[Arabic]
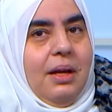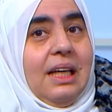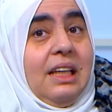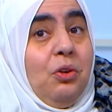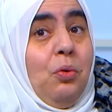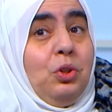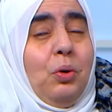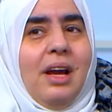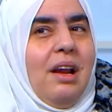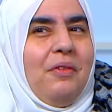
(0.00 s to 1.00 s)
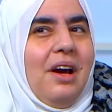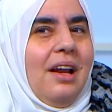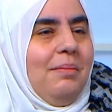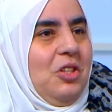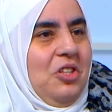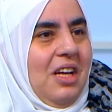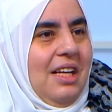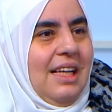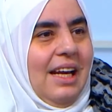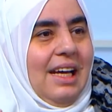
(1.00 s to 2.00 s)
شو هي الافكار اللي عم تجيني
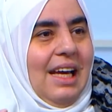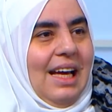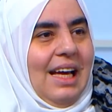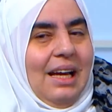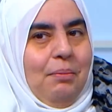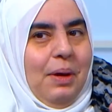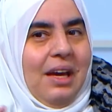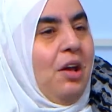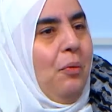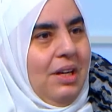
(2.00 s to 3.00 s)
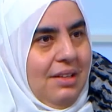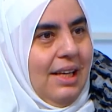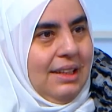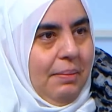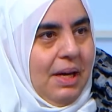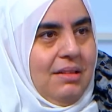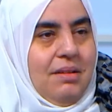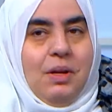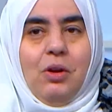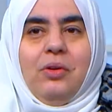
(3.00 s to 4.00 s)
لذلك بغير وقت الازمات
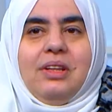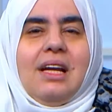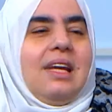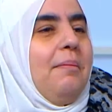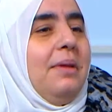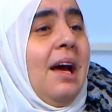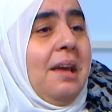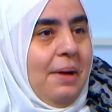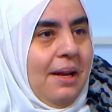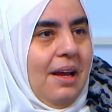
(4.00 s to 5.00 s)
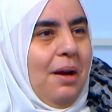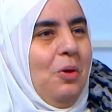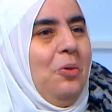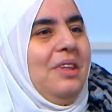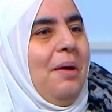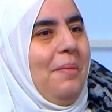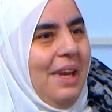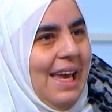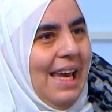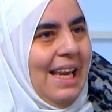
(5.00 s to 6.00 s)
بنقول لهم دائما اعملوا
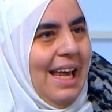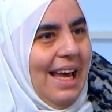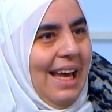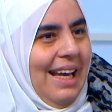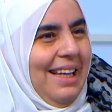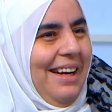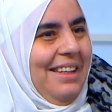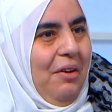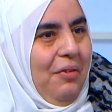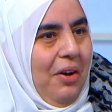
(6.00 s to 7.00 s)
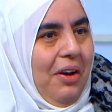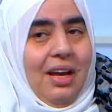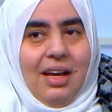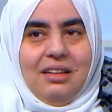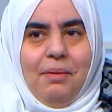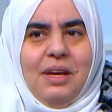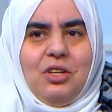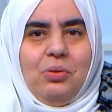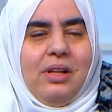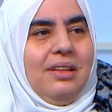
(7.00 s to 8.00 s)
تمرين اداره الافكار اكتبي
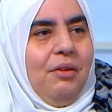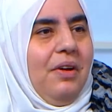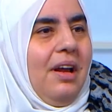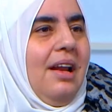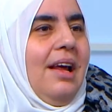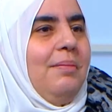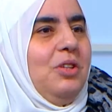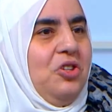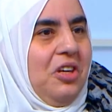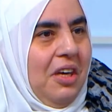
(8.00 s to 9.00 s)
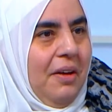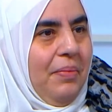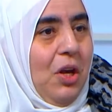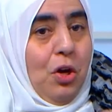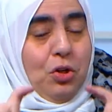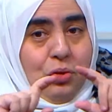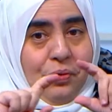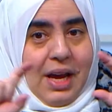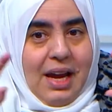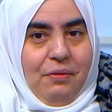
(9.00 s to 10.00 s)
شو بدت افكار هلا عم تجيكي شوفي
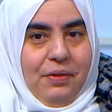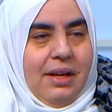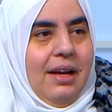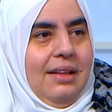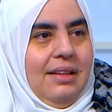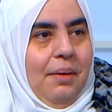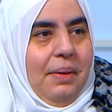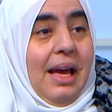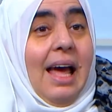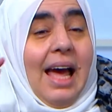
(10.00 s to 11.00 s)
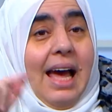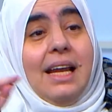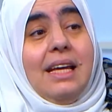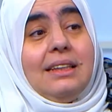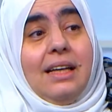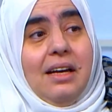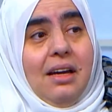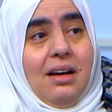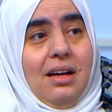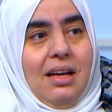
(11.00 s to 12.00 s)
هاي الفكره قدامك هل هي
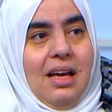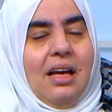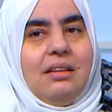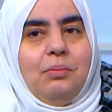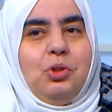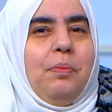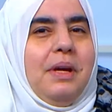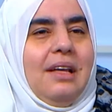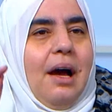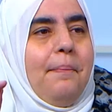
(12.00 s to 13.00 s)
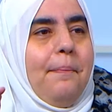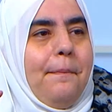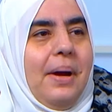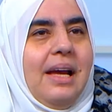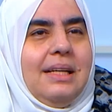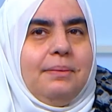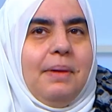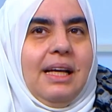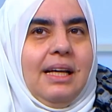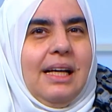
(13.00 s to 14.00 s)
صحيحه طب شو بيدعم هي اسمها
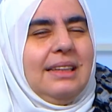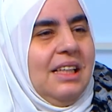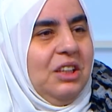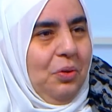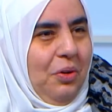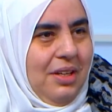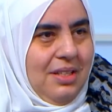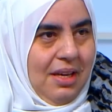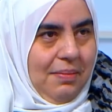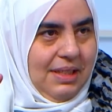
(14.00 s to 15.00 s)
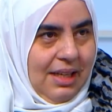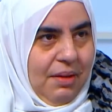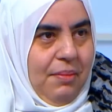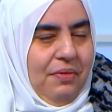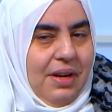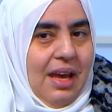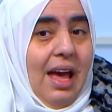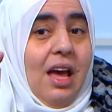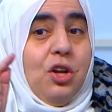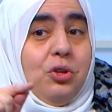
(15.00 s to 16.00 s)
احنا اسئله سقراطيه بنستخدمها نعم. فنيه
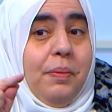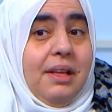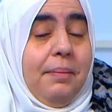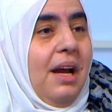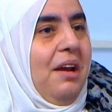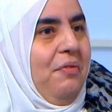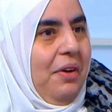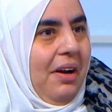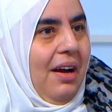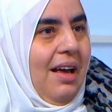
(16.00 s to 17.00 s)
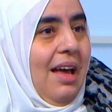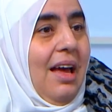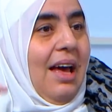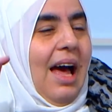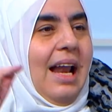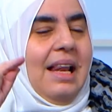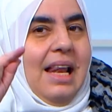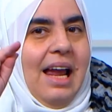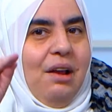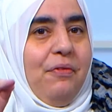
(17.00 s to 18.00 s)
شو بيدعم هي الفكره هل
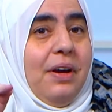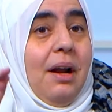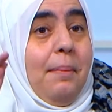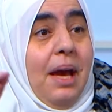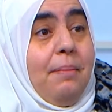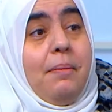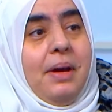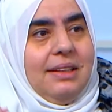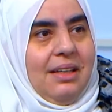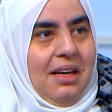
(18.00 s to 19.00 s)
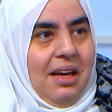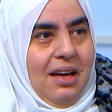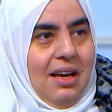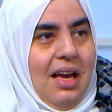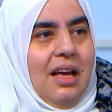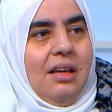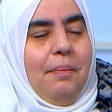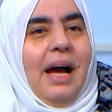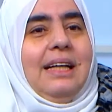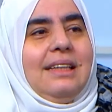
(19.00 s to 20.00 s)
هي الفكره 100% صحيحه طب
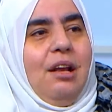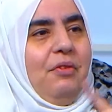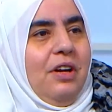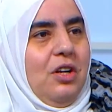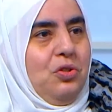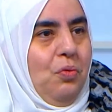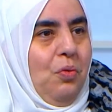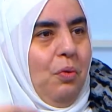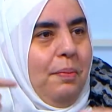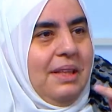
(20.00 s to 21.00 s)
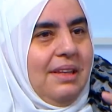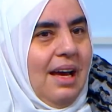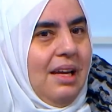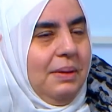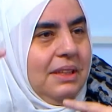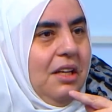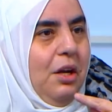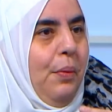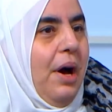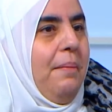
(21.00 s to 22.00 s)
عكس هالفكره شو وبالتالي بصير
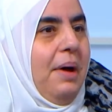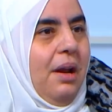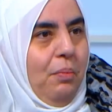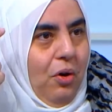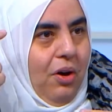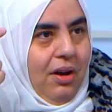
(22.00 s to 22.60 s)
حوار مع المخ